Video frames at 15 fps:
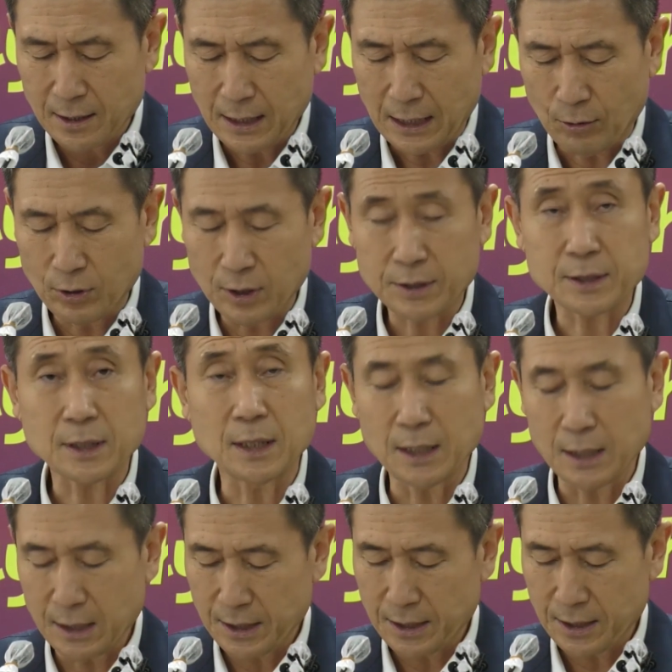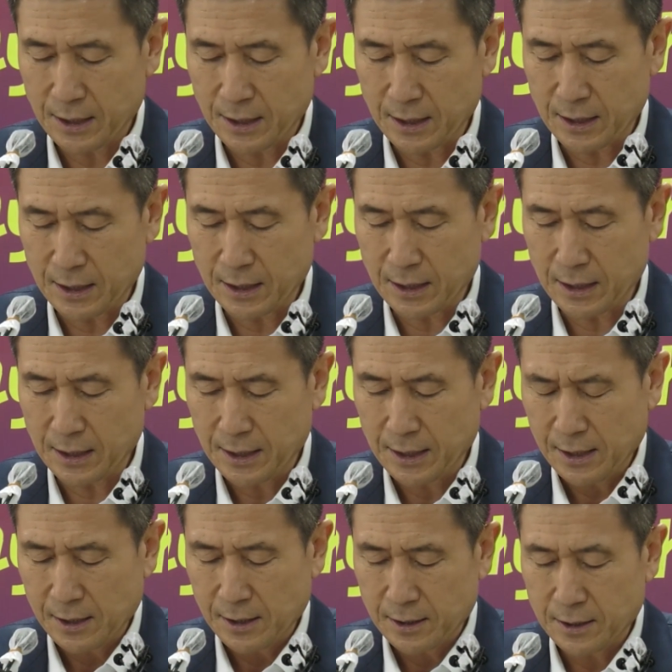아울러서 어,
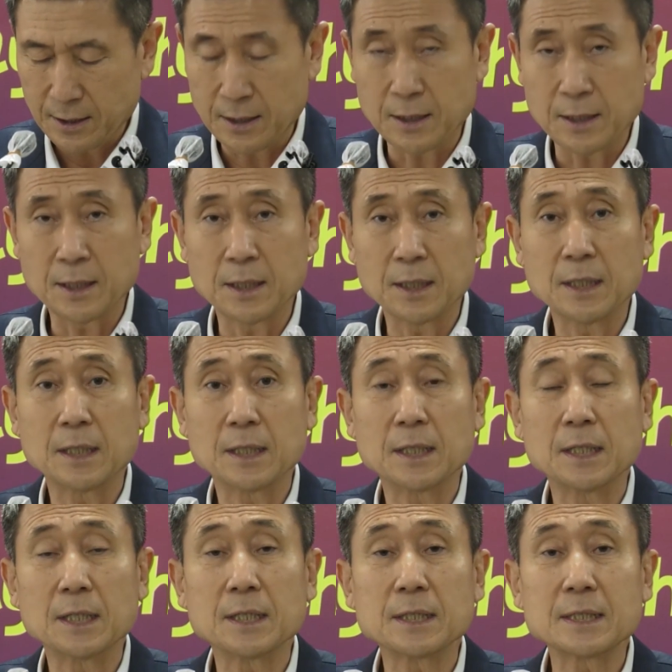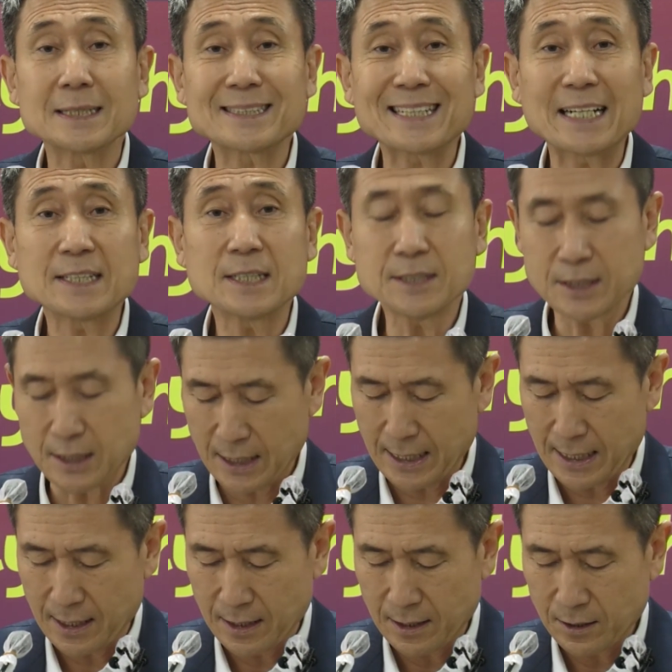어, 사 년
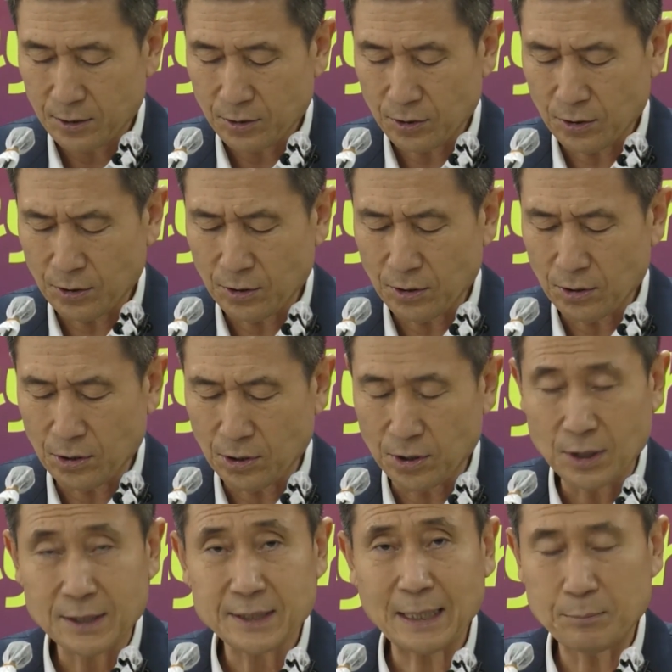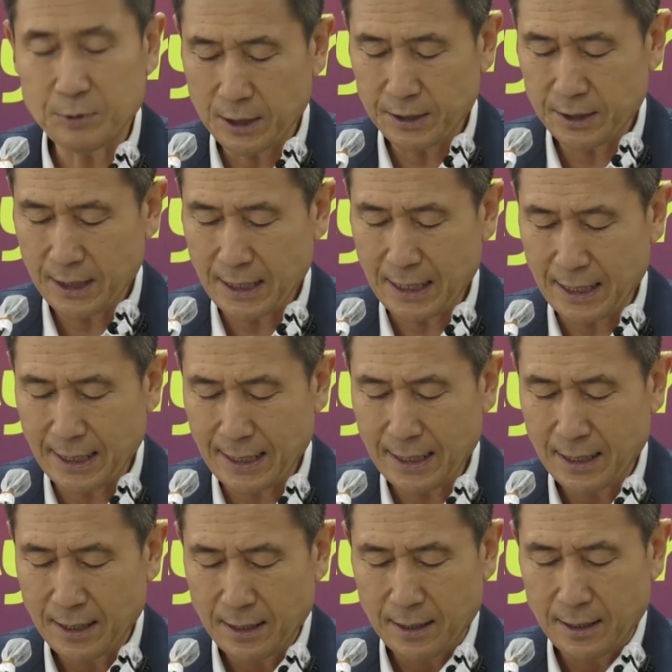전에 또 삼 년
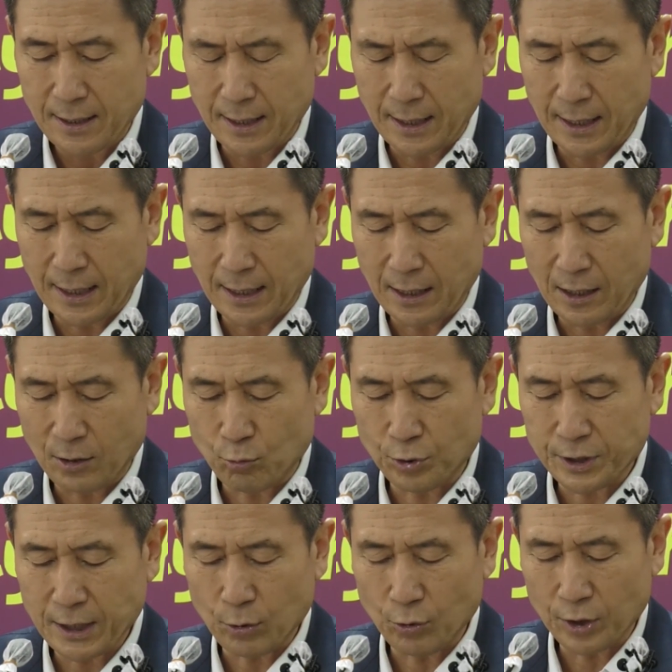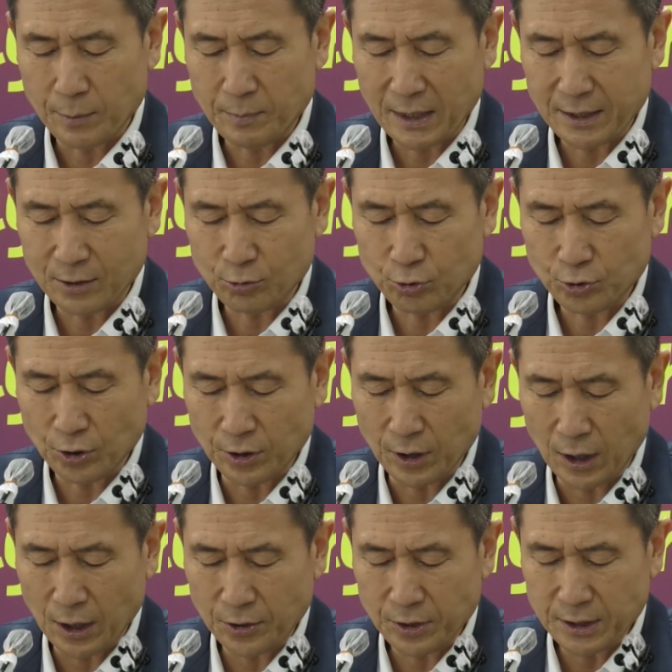전에 예, 국제 공인받은
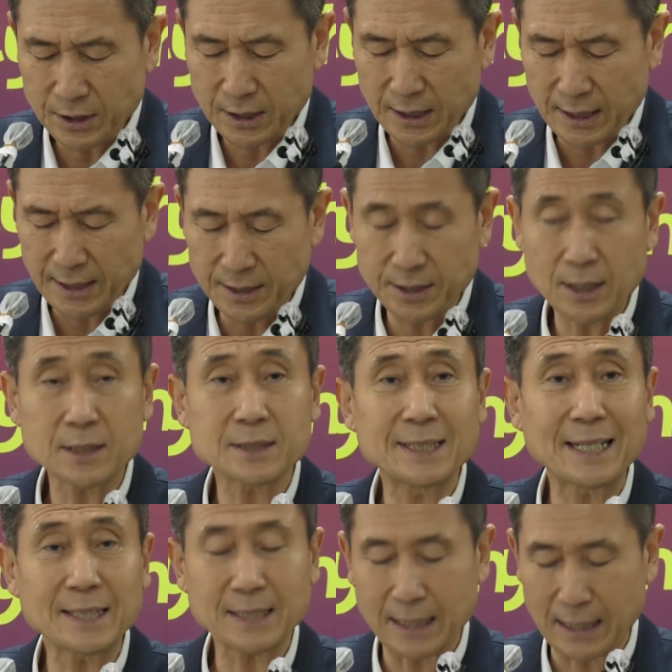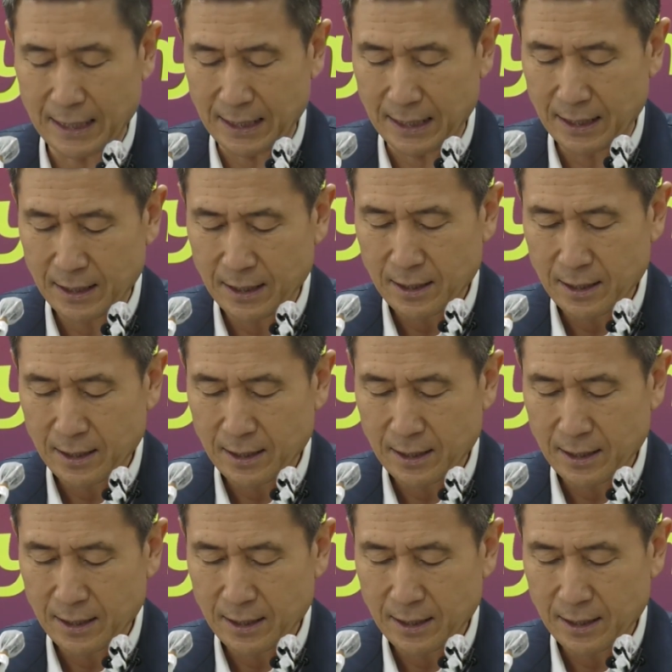수소연료전지 인증센터,